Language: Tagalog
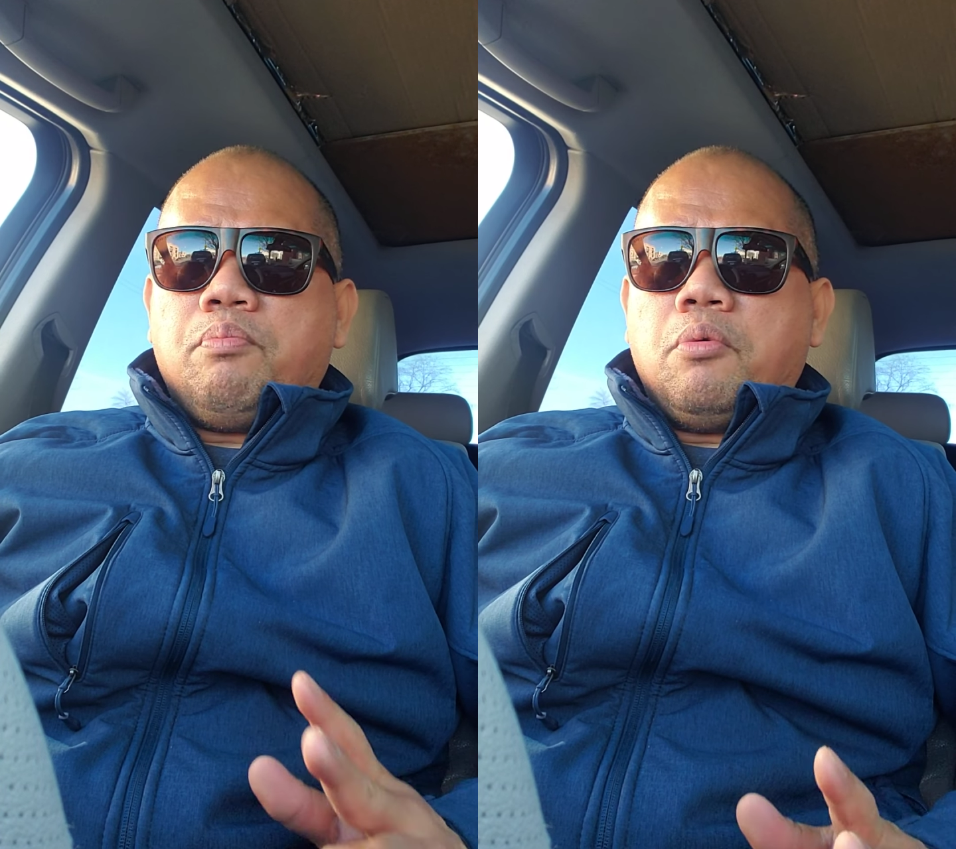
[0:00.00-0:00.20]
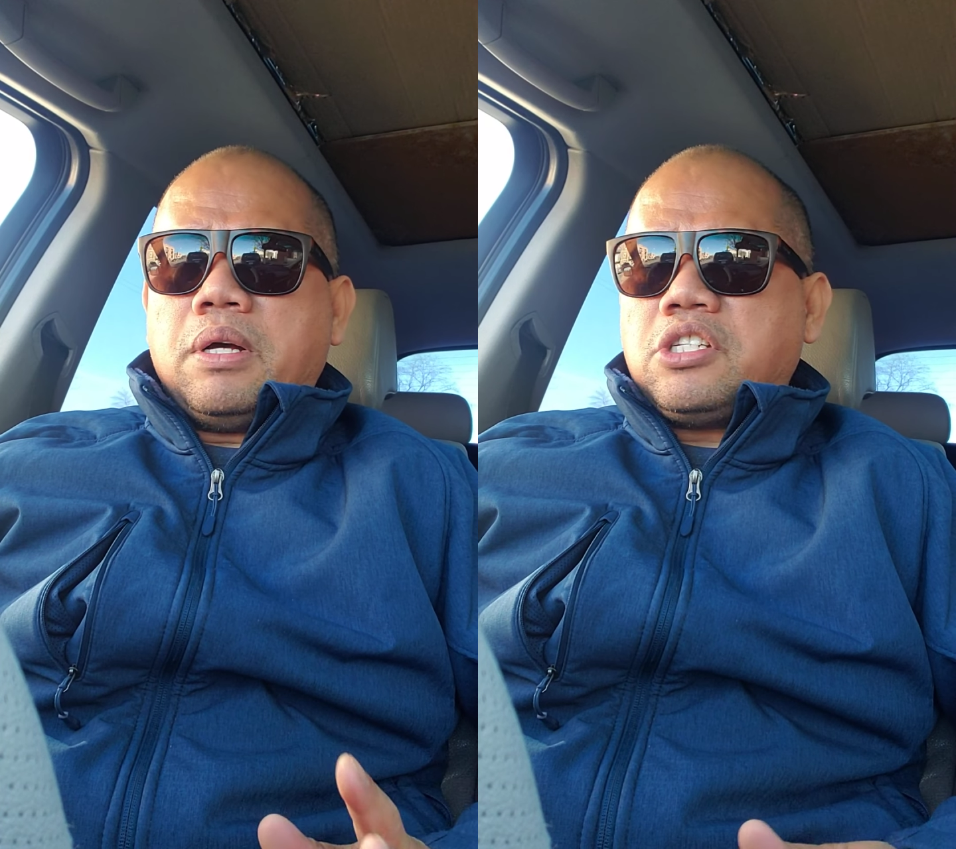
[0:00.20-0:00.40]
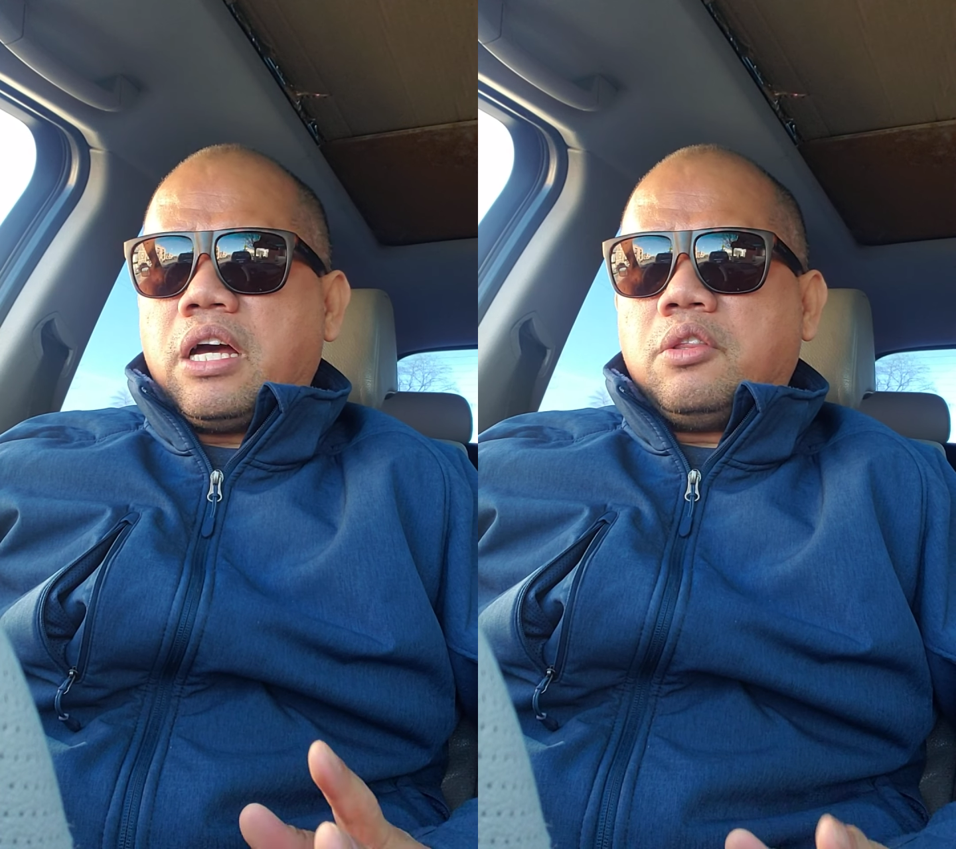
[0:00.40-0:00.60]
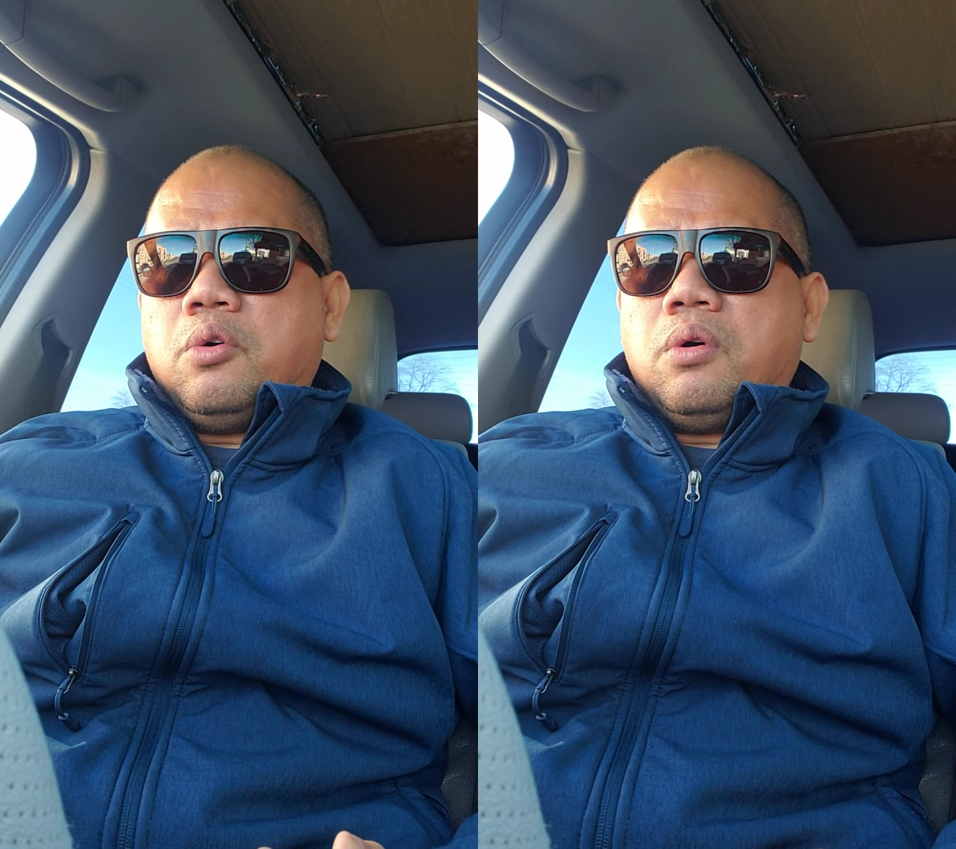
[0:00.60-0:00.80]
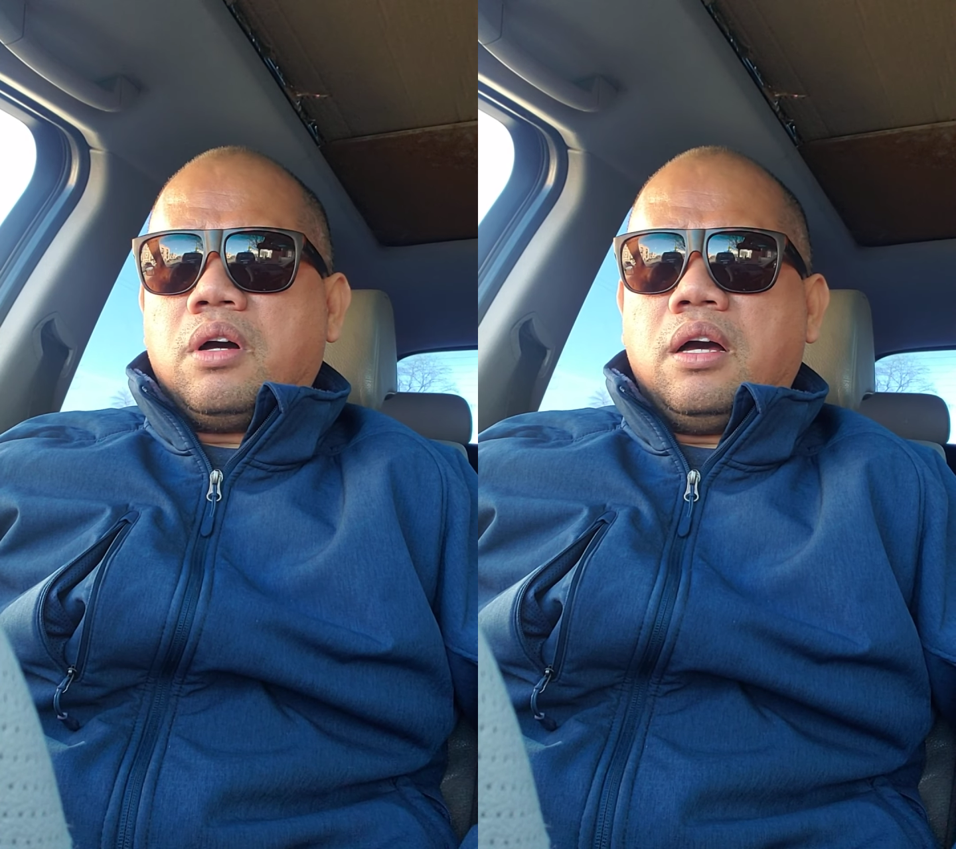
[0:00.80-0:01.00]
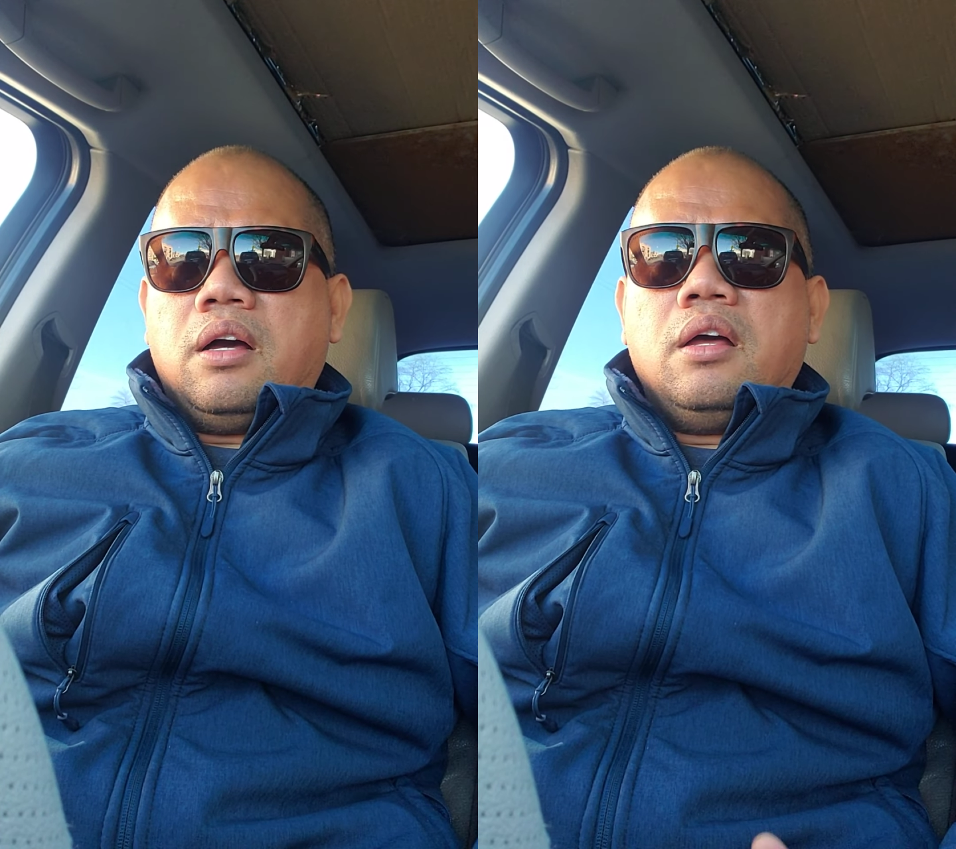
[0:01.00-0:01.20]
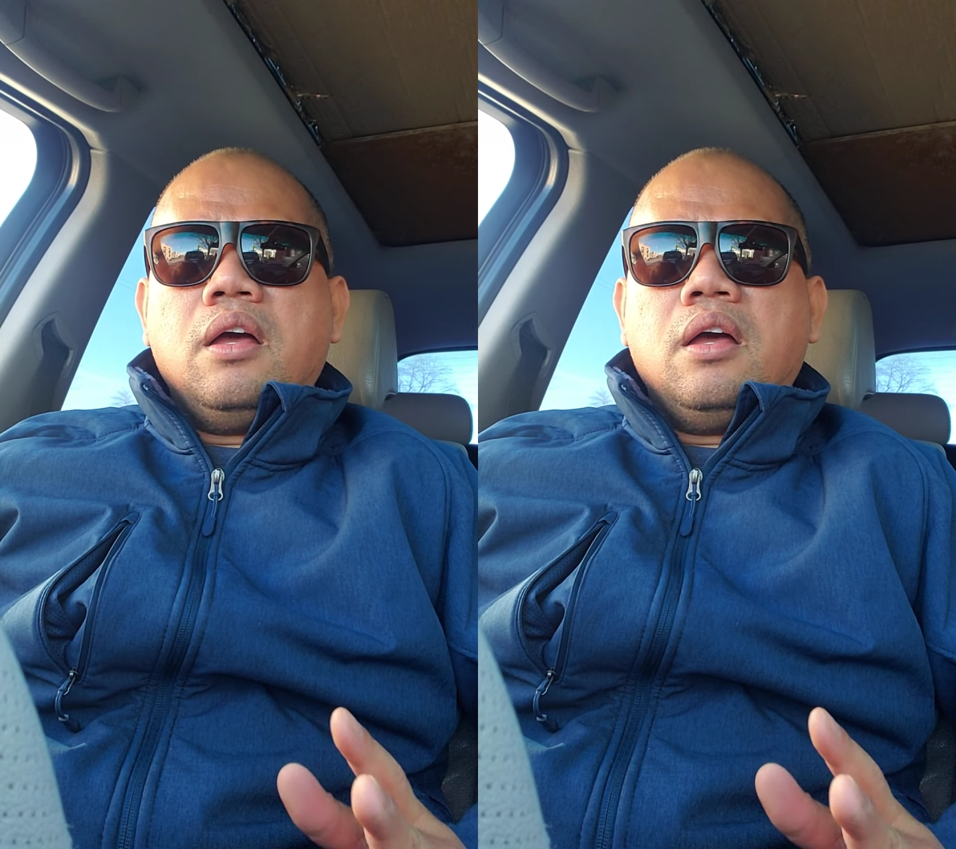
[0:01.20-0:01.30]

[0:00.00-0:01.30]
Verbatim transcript: po masyadong uh,